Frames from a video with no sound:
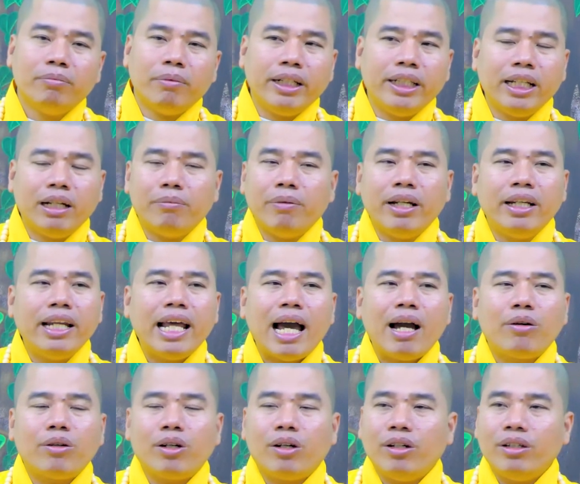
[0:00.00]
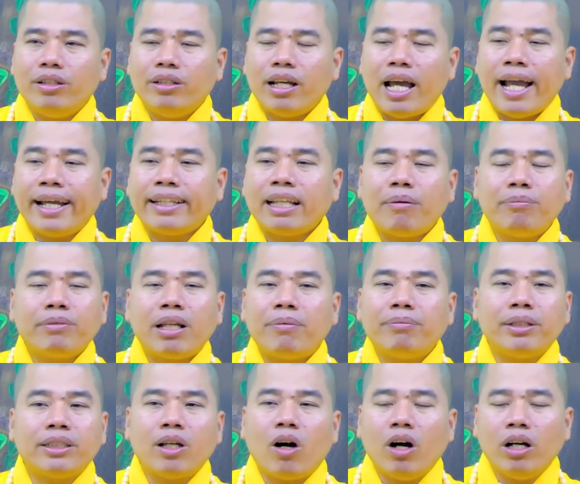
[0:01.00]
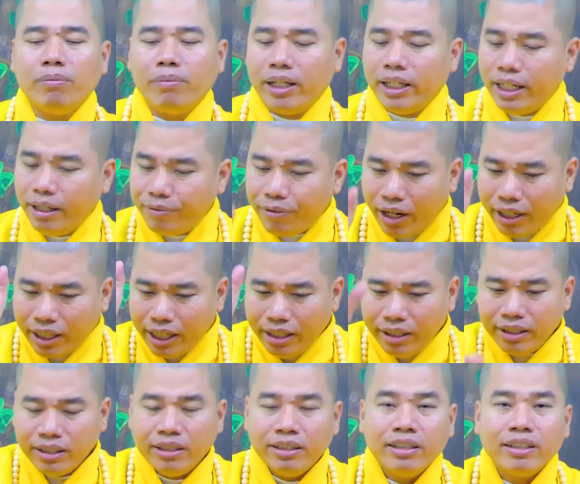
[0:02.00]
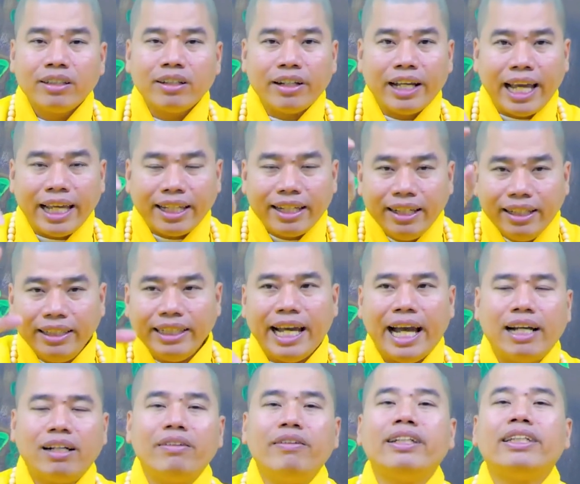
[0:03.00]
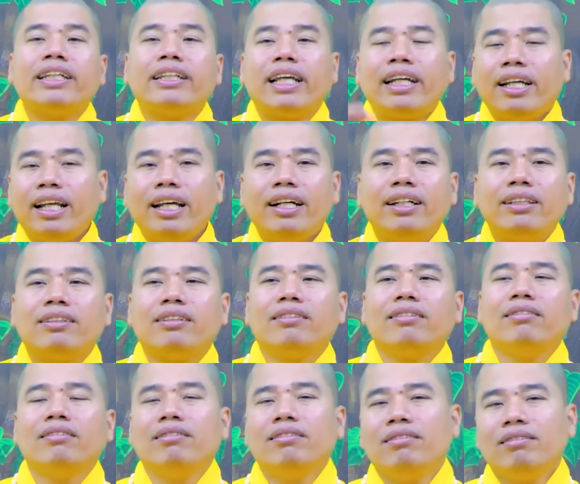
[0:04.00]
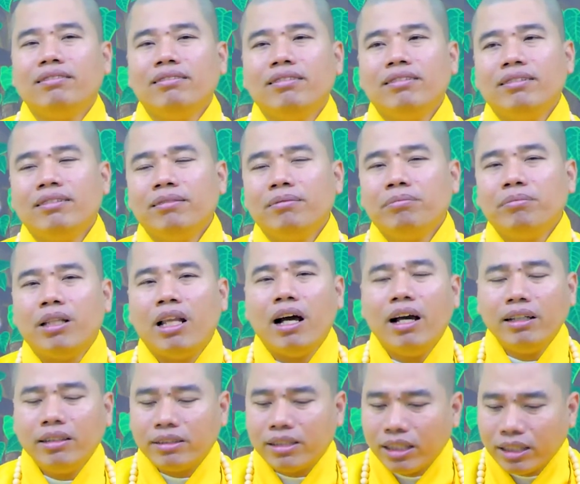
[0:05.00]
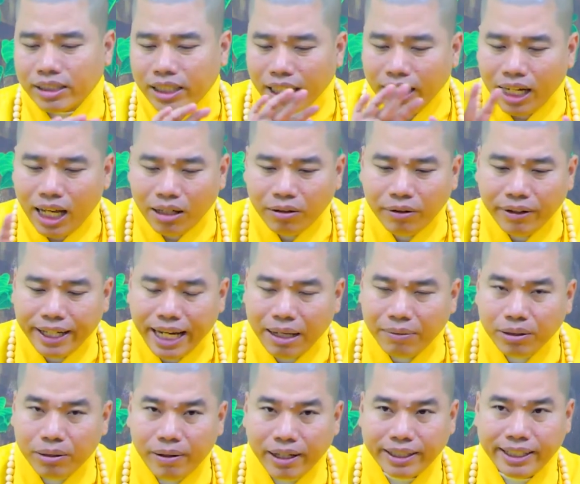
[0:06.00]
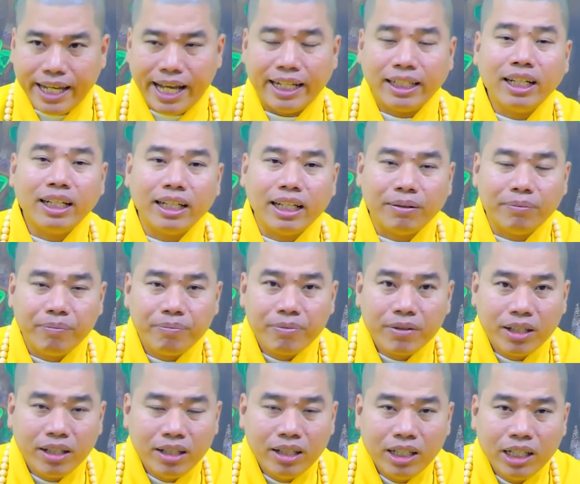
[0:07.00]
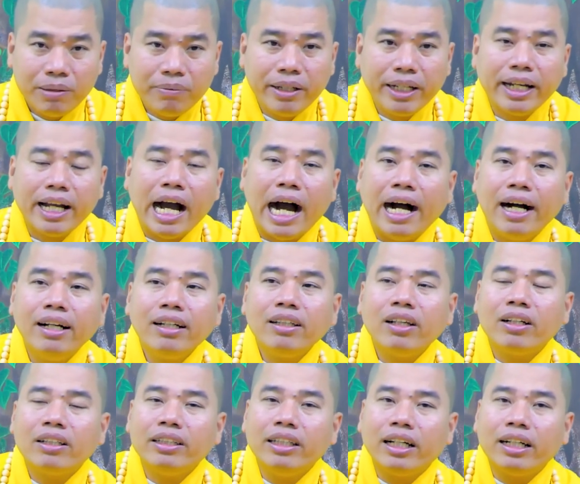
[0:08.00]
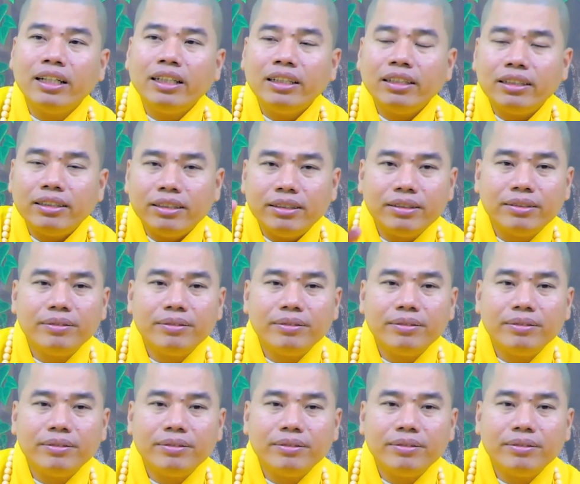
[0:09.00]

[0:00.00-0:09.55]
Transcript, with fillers: Mình giờ bệnh đau rồi, ai thăm thăm thì thôi, mình niệm Phật đi. Rồi nghe những đức giảng quý vị sẽ thấy cái lợi ích. Lợi ích cực kỳ lớn. Quý vị đem cái bài giảng này nè, bị gỡ cho những